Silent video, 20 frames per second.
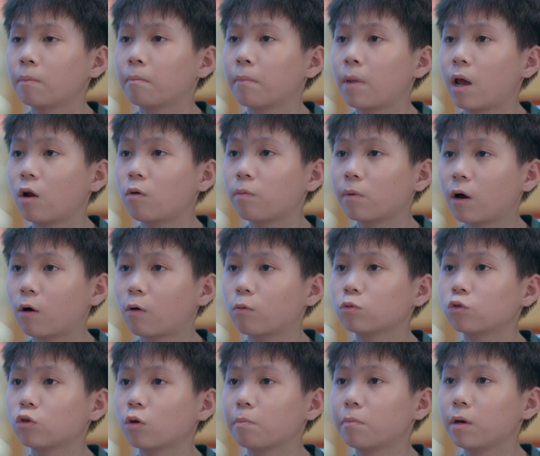Mẹ lúc nào
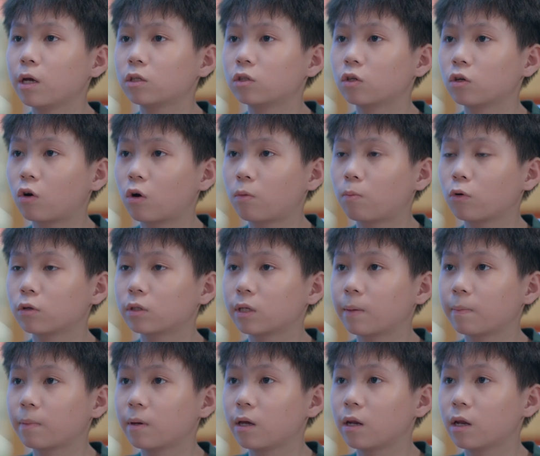cũng chuẩn bị cho con một
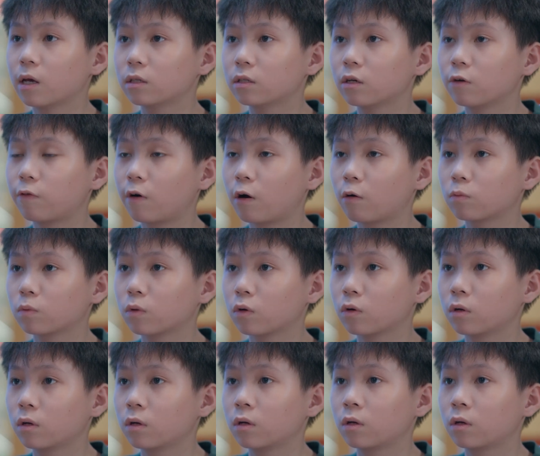trăm nghìn để dự phòng rồi.